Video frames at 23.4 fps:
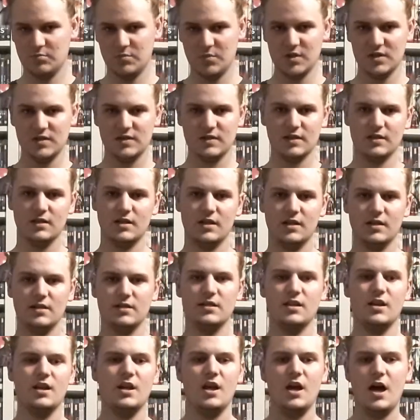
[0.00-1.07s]
bis dann halt
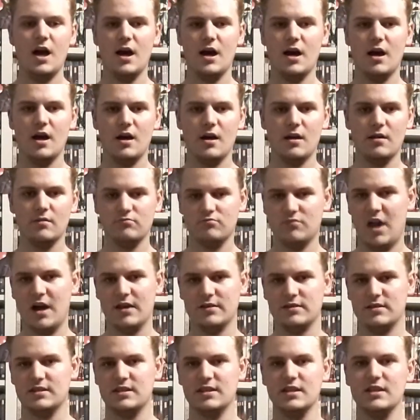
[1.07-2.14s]
äh, ja,
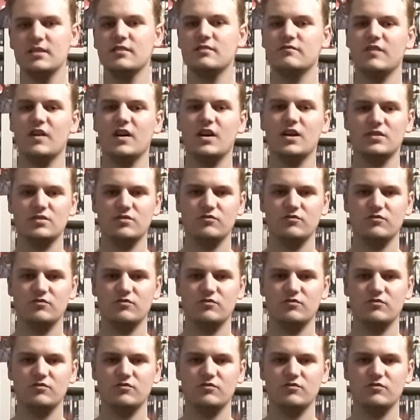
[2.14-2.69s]
die Gegenwart.